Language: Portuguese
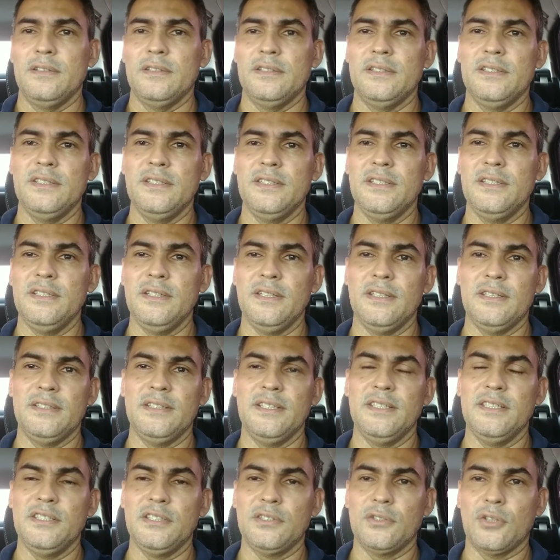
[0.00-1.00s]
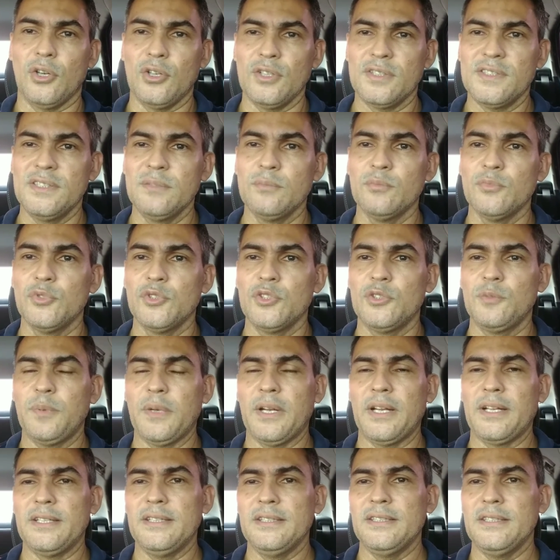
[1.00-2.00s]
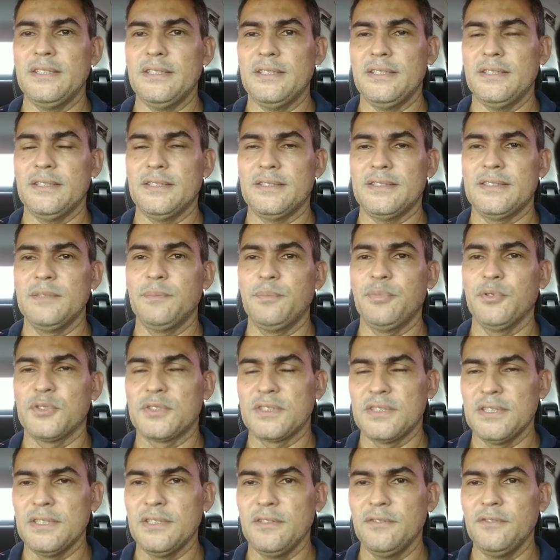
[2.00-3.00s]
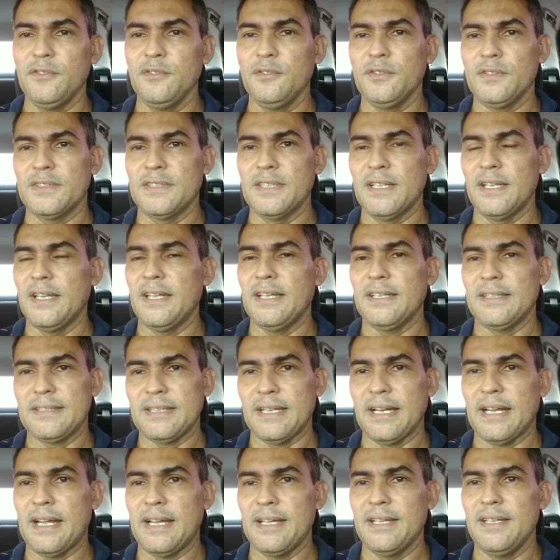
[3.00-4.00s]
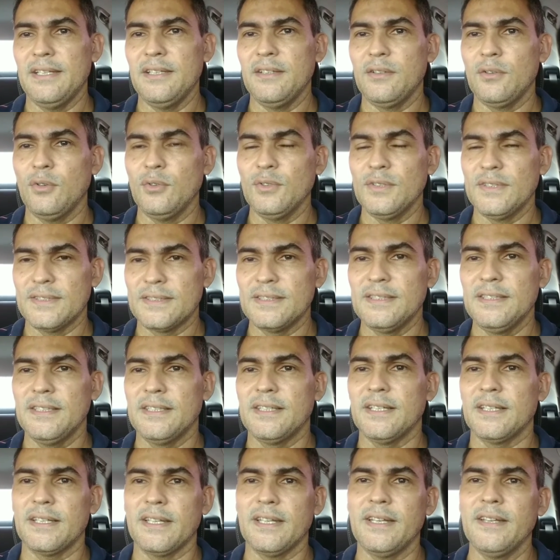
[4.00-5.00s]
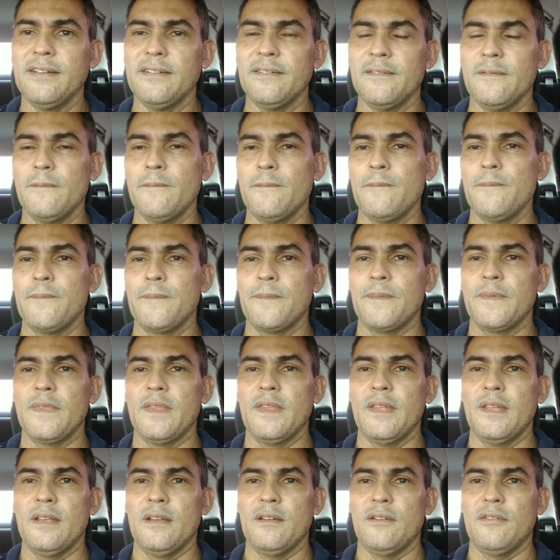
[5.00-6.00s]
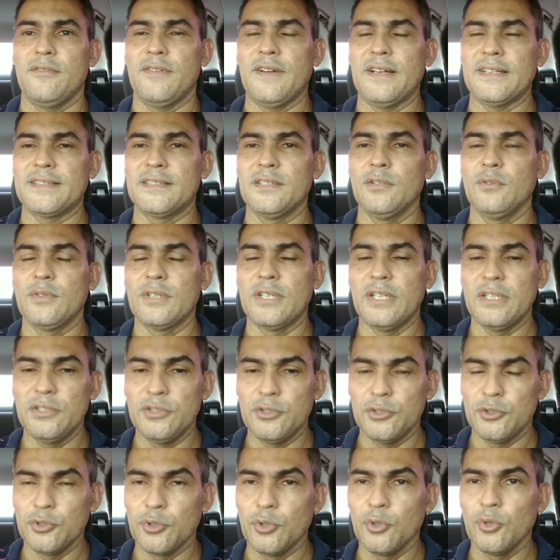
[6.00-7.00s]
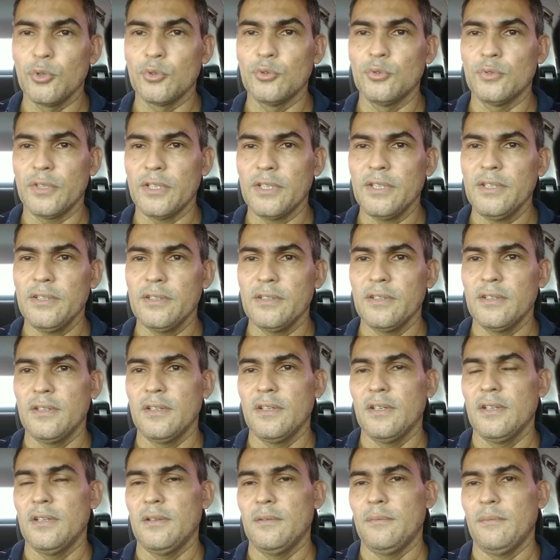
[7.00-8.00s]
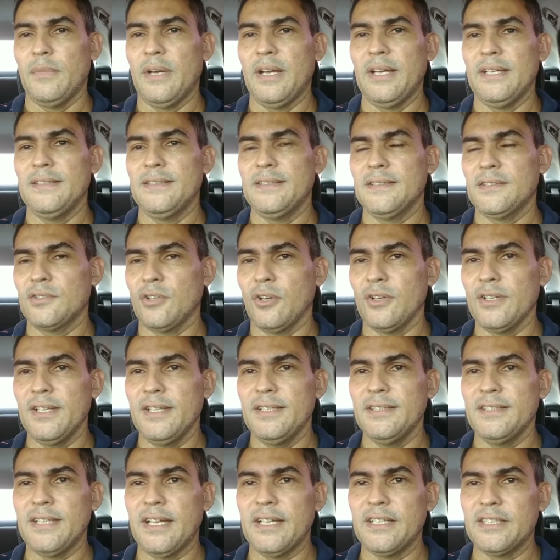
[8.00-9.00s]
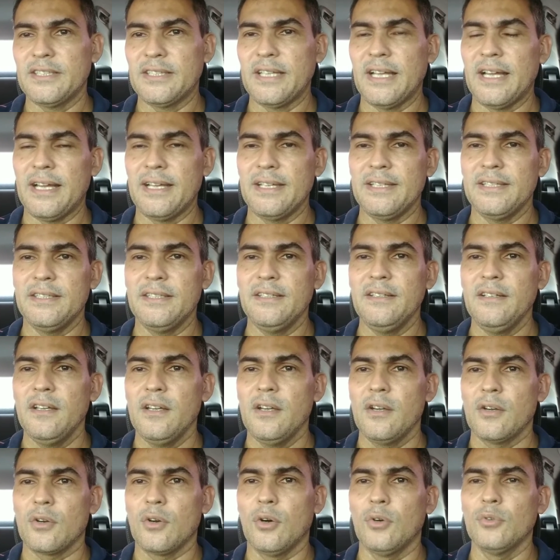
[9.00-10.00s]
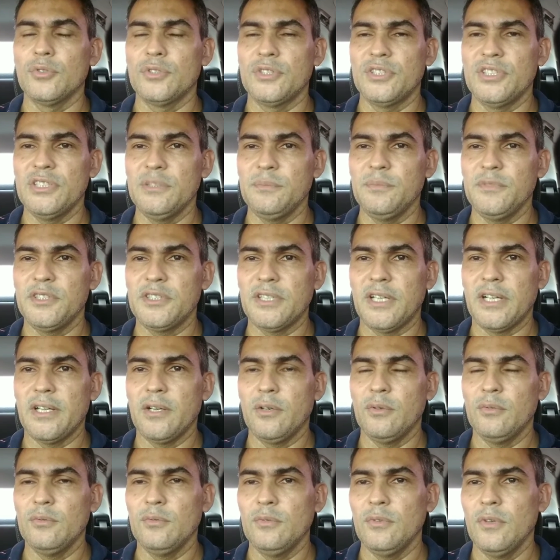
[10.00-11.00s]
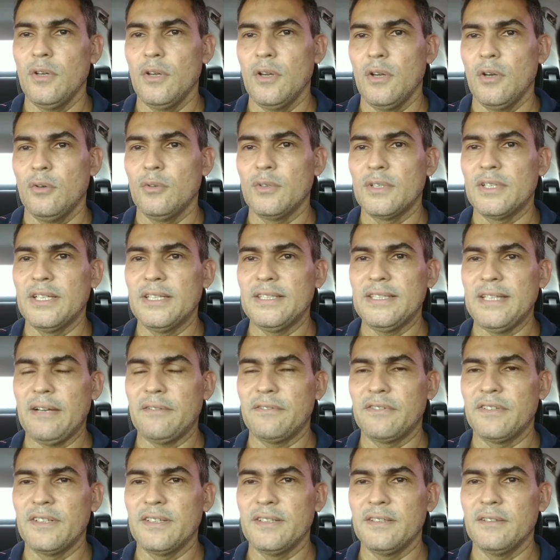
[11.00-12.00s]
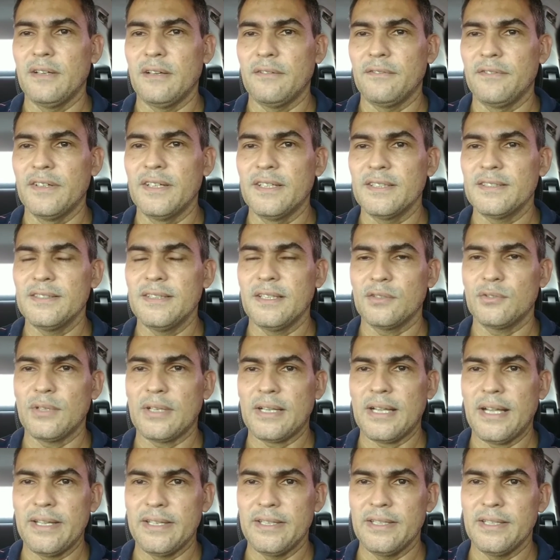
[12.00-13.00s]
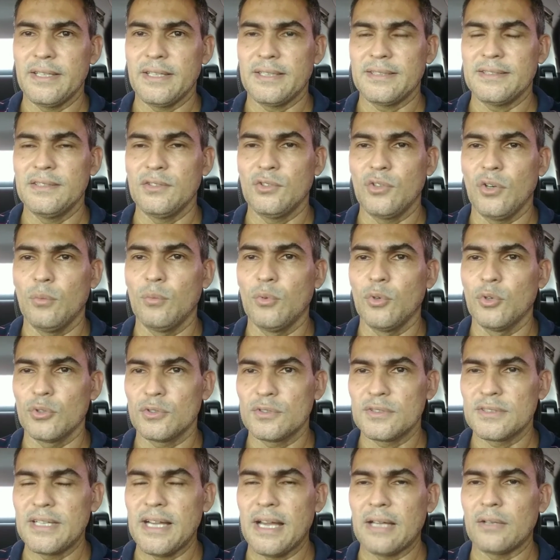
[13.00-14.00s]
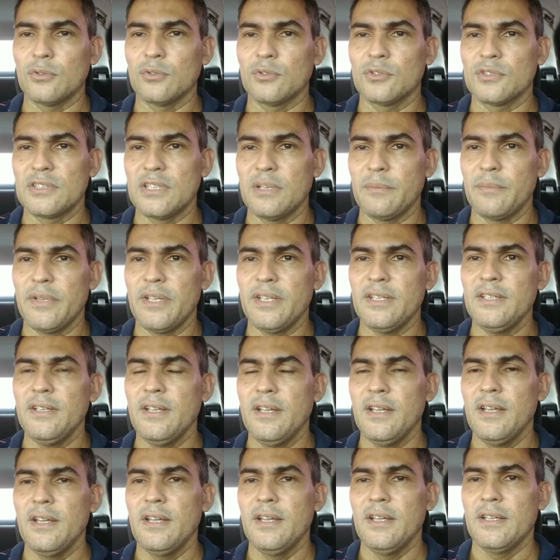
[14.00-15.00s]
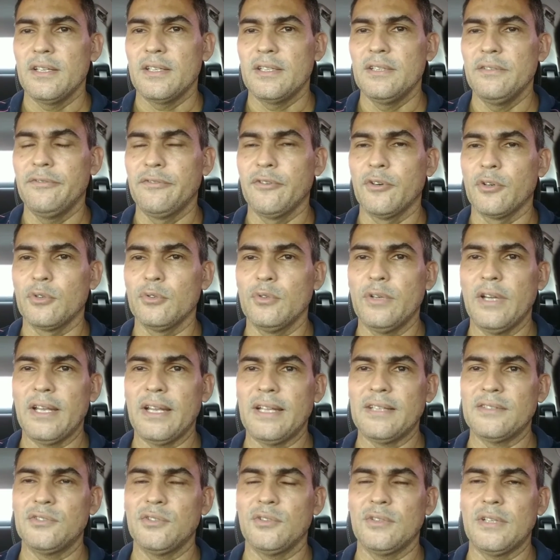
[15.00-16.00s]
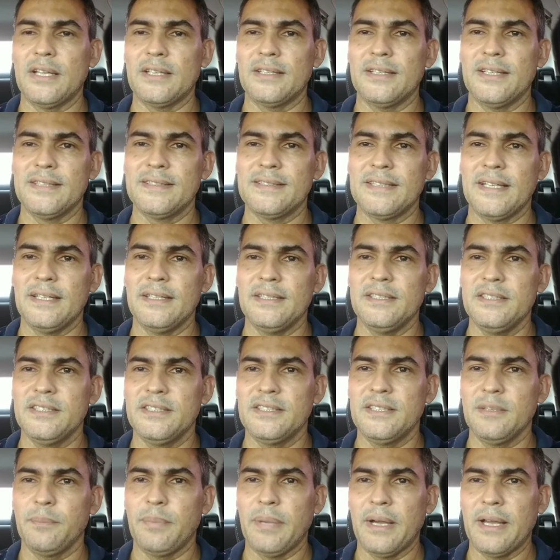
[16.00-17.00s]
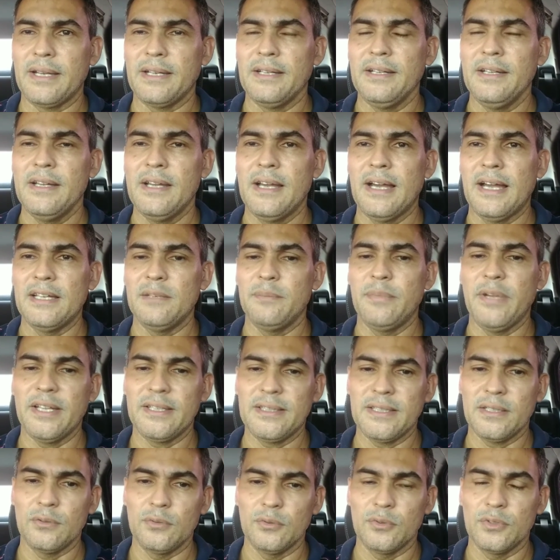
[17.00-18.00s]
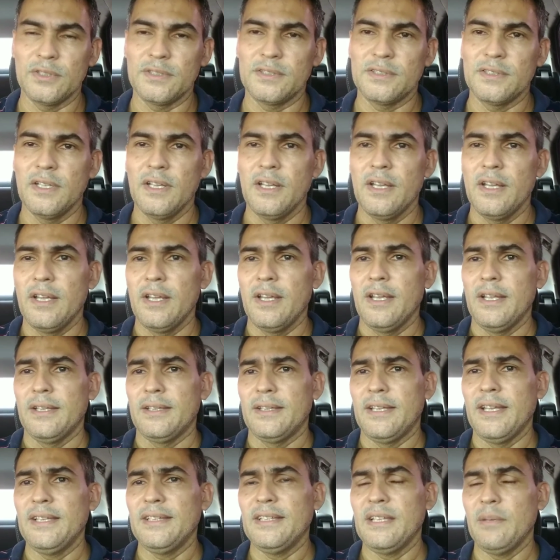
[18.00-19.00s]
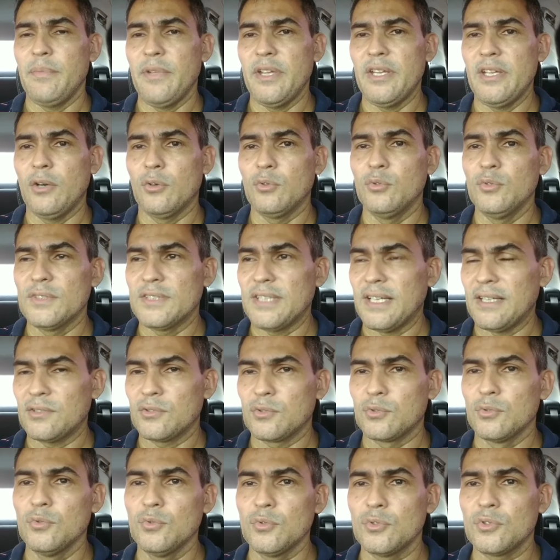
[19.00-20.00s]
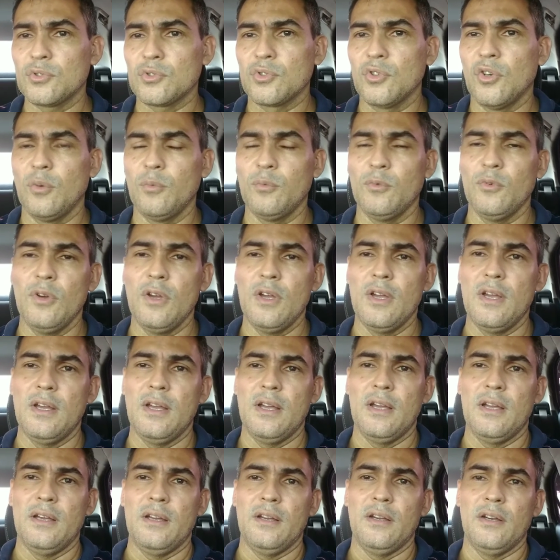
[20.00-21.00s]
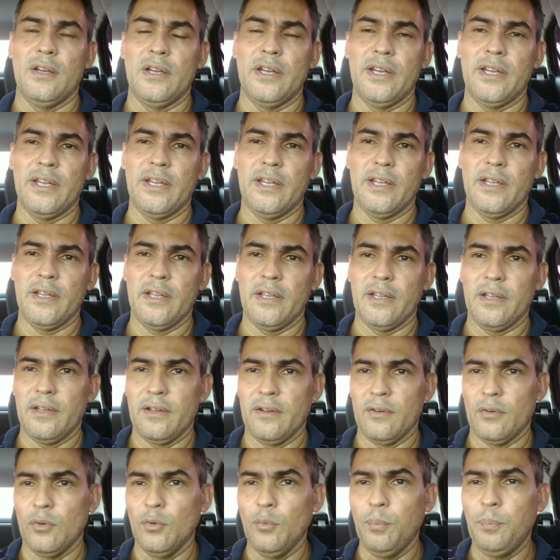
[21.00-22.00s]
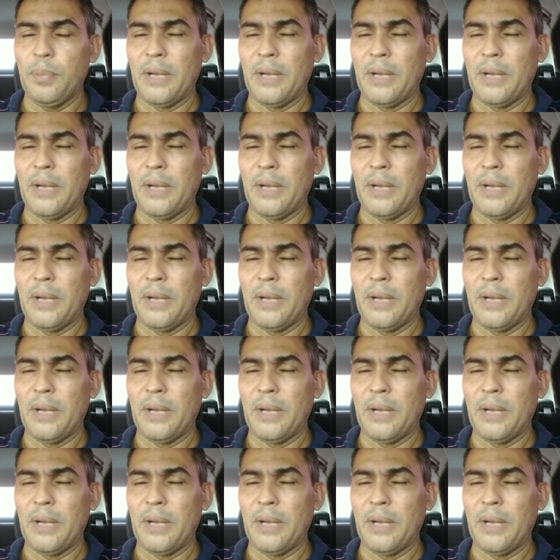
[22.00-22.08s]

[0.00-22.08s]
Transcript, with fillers: e a gente torce muito para que, se possível, se ele entrar, ele consiga, né? Fazer um grande jogo, né? Mas só ele já está aí com o time já é um, um grande avanço na sua carreira, assim como outros garotos também que foram relacionados nessa lista para a Libertadores. Tem também alguns assuntos como é, o